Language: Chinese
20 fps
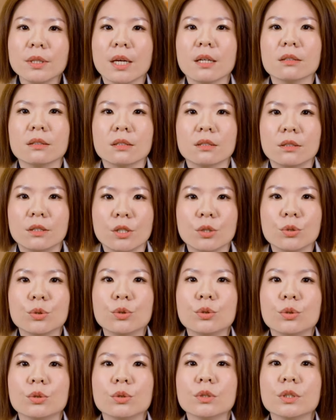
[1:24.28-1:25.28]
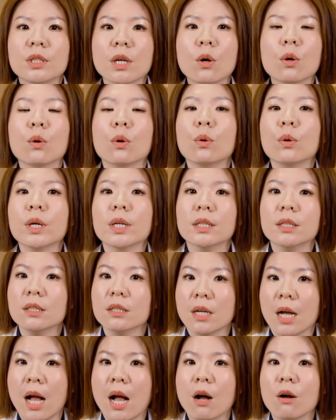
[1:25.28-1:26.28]
养的程序效果会
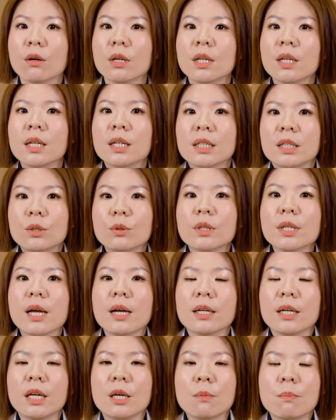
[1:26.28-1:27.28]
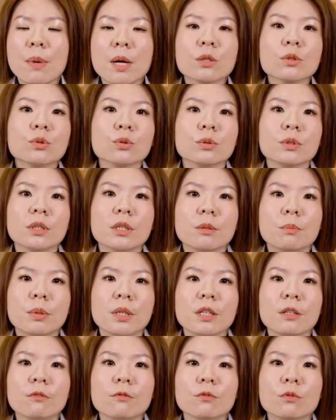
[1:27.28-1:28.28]
更好，因为它可以帮助你的
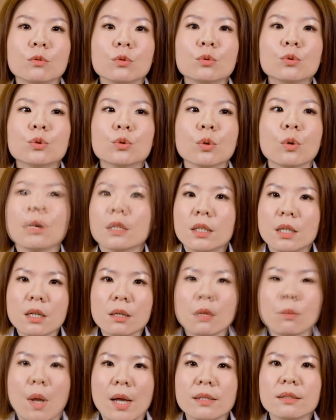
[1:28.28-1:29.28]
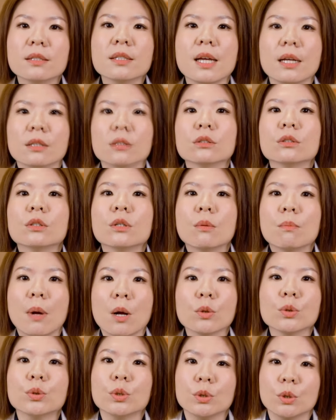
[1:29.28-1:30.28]
皮肤做更完善的
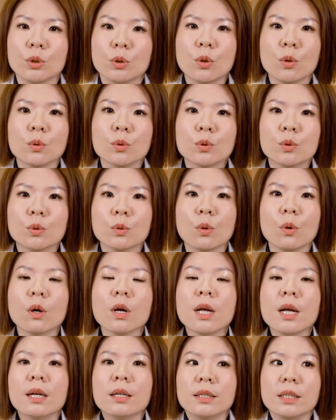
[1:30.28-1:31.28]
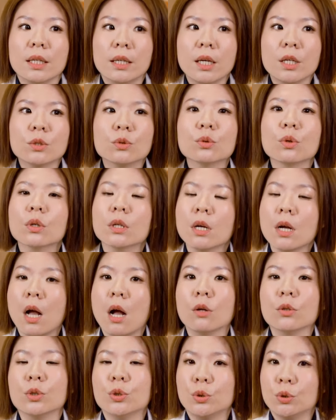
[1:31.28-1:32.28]
保水的动作，也可以做更
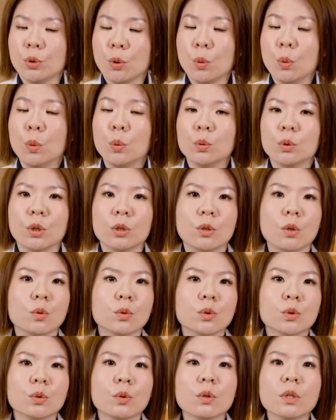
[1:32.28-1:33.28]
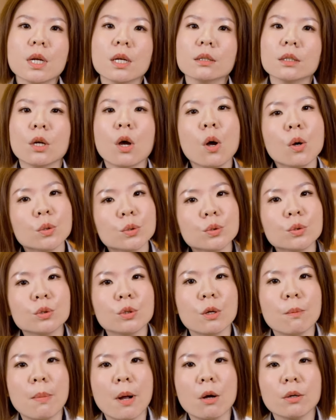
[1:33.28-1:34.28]
好的修护的动作，让你后续
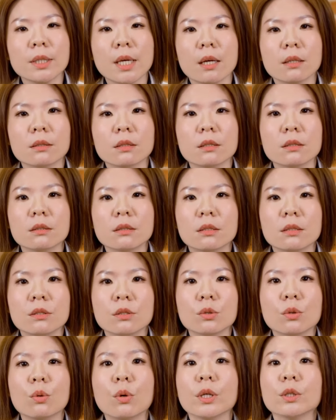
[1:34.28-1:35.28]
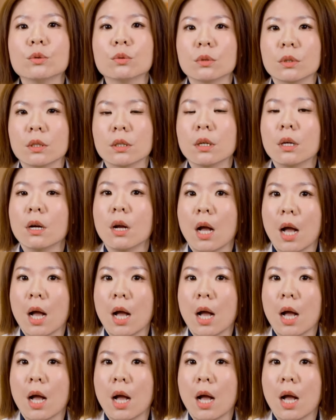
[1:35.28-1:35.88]
的保养呢，其实会做得更